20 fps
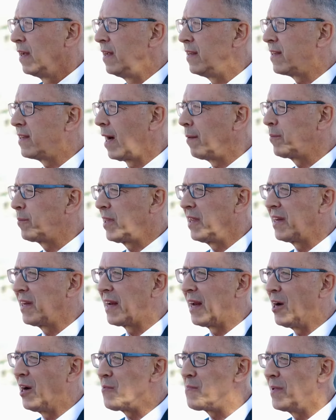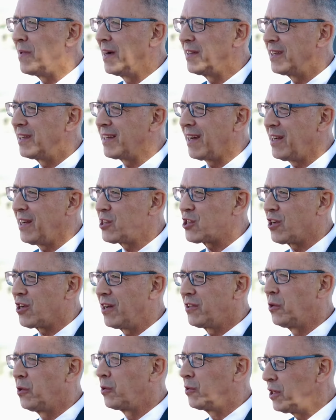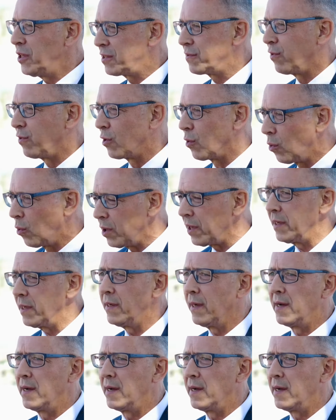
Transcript: Ich habe den Glauben an den Rechtsstaat noch nicht verloren.